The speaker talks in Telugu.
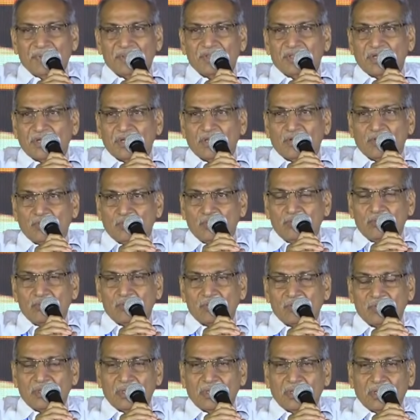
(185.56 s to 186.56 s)
కొన్ని పత్రికలు
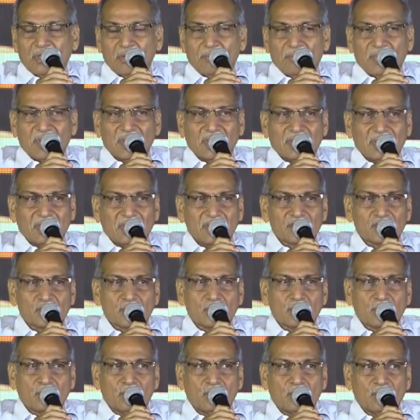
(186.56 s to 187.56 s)
మనకి
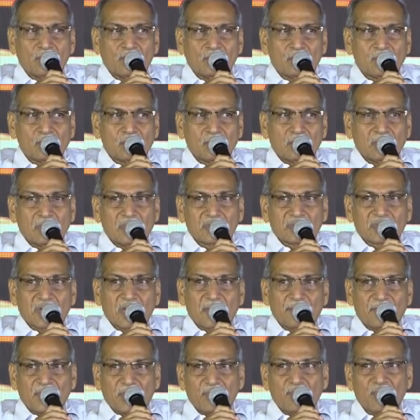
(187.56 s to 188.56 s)
దేశంలో
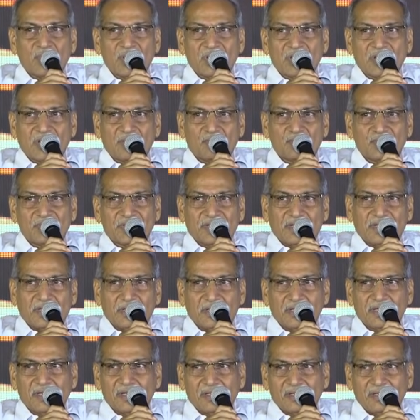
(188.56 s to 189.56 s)
చాలా ప్రముఖంగా
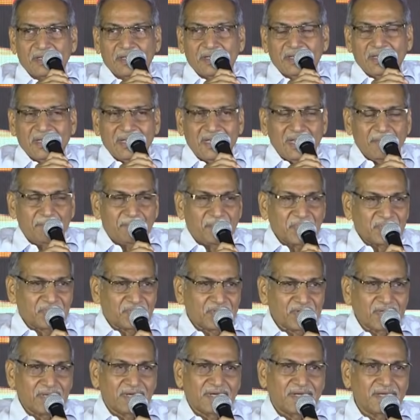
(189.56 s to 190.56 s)
వచ్చాయి ఈ
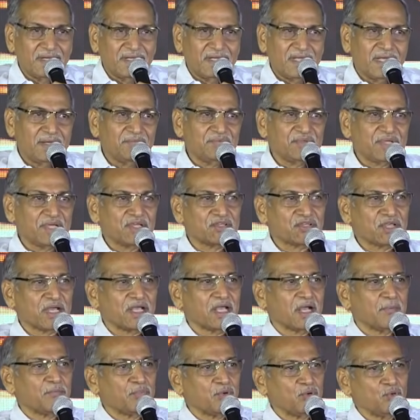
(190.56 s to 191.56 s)
పత్రికలన్నీ ఏం
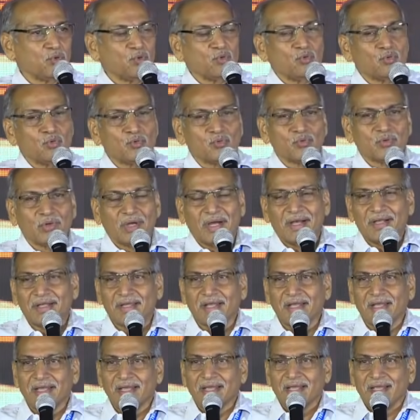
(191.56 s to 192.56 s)
చేశాయి అప్పుడు
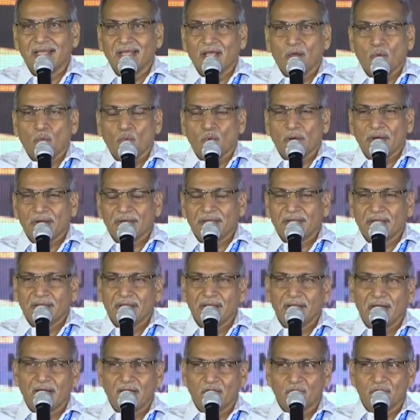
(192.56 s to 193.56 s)
అంటే
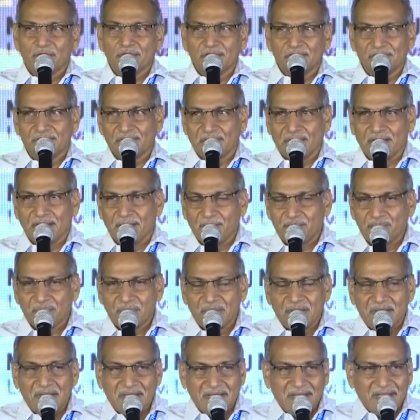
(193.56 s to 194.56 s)
ఒకటే ఆలోచించాయి
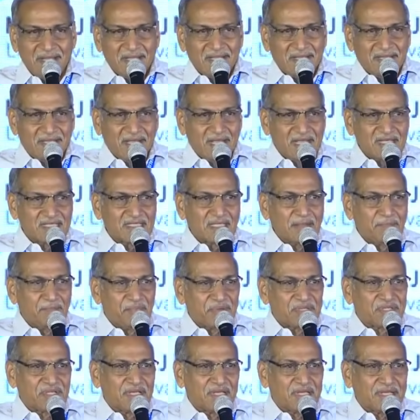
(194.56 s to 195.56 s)
ఈ దేశ
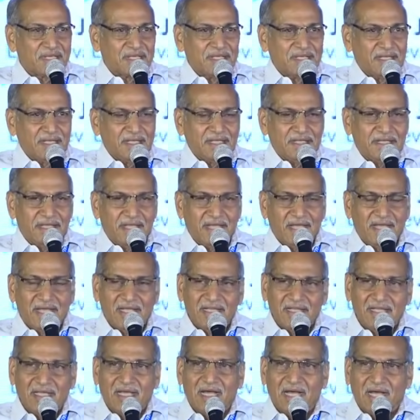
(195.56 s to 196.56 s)
ప్రజలకి
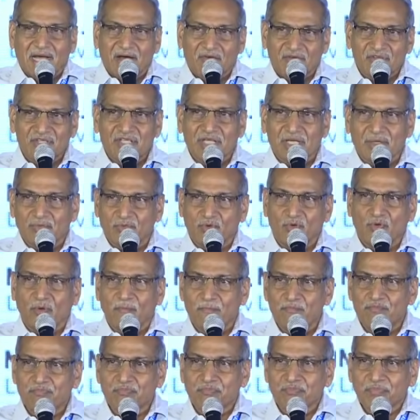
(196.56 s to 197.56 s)
ఏది
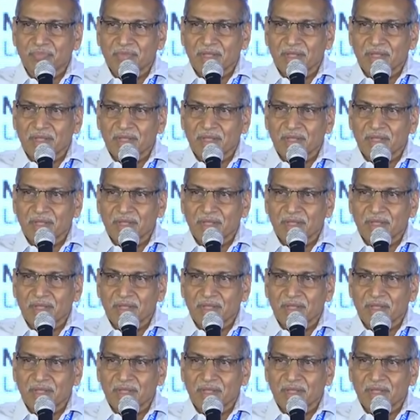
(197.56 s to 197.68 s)
అవసరమో